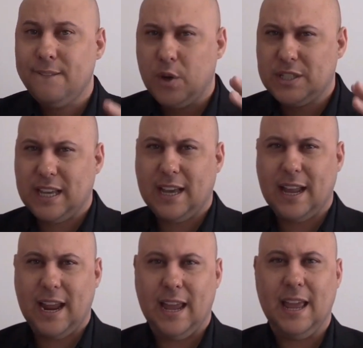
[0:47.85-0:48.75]
Você
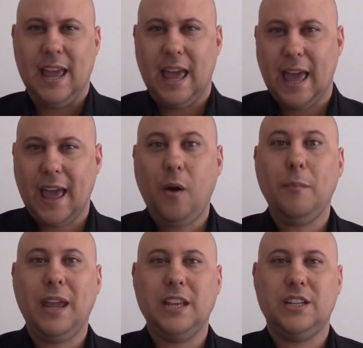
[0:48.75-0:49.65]
crê
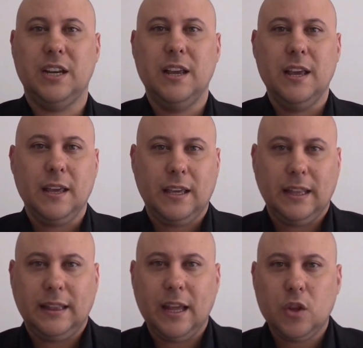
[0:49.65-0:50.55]
realmente
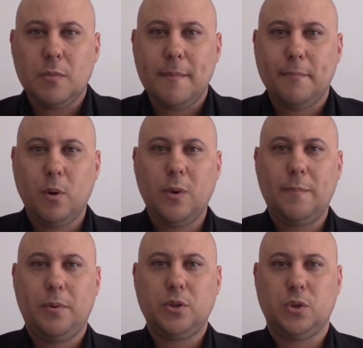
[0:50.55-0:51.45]
que tendo uma
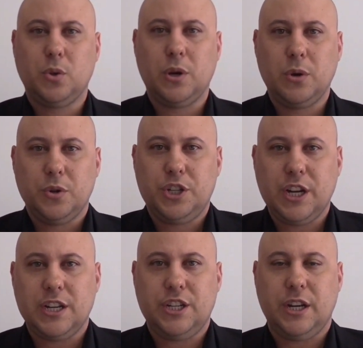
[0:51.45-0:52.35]
boa postura no
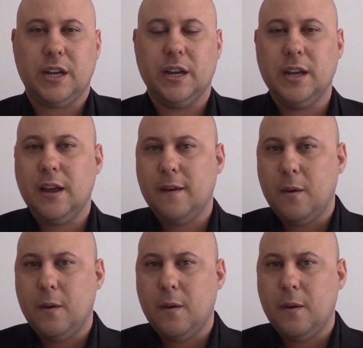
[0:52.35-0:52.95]
dia a dia,